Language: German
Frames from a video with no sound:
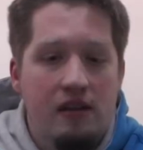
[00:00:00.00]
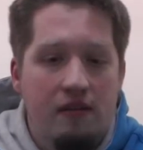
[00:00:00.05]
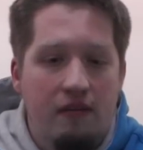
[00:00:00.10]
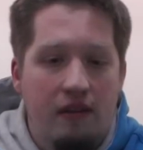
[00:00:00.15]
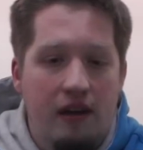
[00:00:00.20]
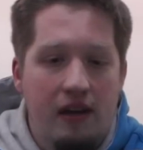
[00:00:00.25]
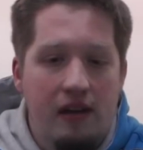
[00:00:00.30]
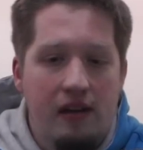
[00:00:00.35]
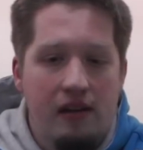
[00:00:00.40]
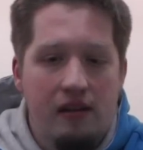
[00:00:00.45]

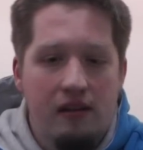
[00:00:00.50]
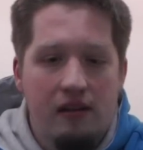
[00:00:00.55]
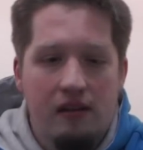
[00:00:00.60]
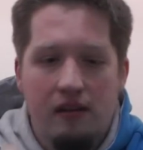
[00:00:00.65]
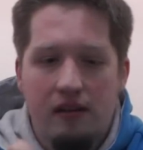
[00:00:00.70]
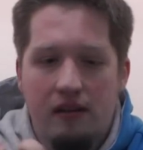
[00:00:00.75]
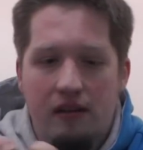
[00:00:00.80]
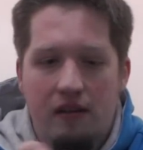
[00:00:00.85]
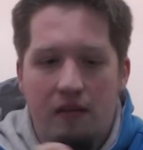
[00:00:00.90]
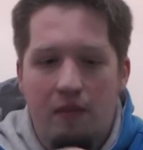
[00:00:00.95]
weil äh,
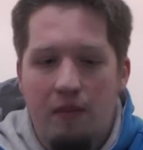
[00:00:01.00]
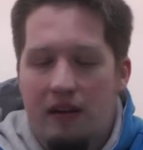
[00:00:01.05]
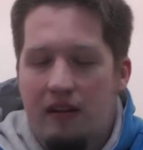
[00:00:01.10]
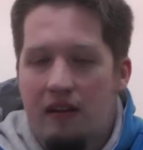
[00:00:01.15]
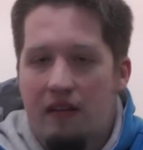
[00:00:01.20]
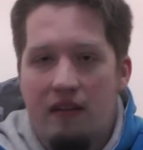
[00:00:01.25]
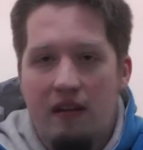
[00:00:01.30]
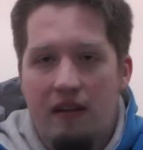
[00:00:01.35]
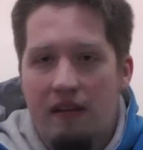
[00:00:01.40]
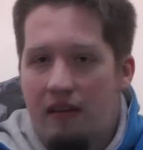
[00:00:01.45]
es macht
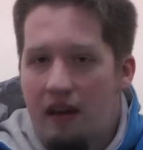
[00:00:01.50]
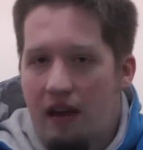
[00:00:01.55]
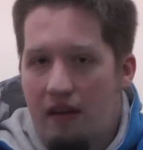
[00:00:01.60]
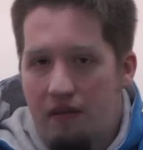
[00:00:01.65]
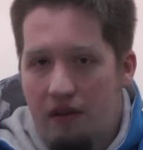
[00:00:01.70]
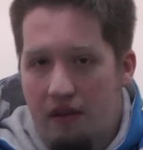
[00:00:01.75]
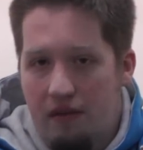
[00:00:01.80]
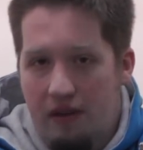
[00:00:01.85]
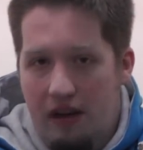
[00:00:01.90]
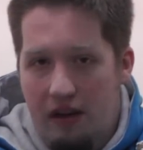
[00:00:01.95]
das Ganze
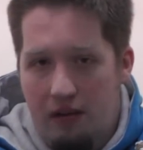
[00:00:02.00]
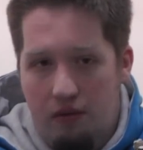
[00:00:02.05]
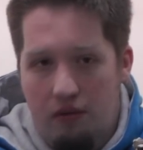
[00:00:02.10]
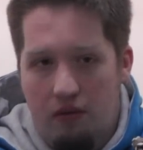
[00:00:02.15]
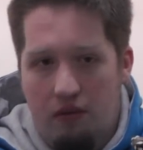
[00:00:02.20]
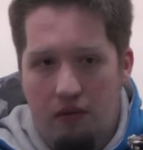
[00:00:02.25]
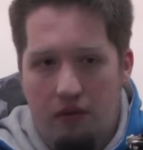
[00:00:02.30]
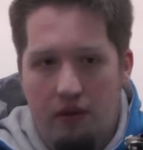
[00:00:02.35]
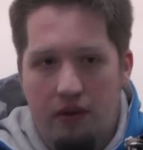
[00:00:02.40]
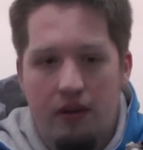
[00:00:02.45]
einfach
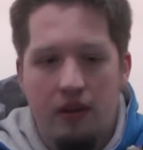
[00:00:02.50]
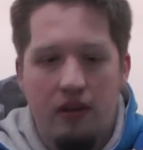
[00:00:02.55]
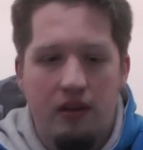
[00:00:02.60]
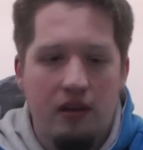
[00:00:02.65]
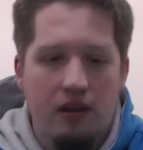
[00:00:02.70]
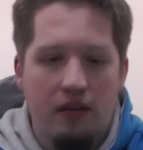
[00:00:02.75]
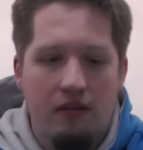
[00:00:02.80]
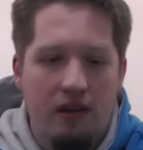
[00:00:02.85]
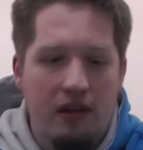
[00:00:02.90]
wartungsfreundlicher,